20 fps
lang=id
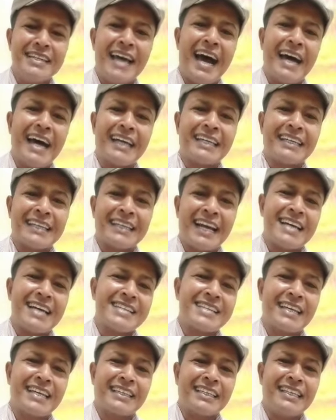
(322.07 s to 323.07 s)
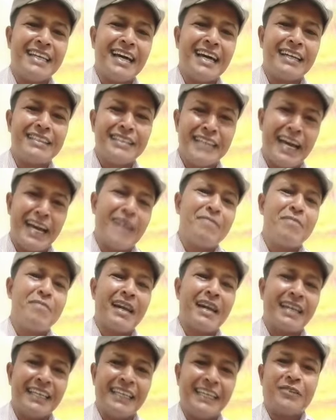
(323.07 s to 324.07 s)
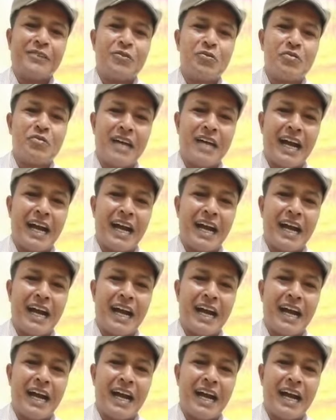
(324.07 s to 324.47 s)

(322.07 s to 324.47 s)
dari rasa tidak nyaman itu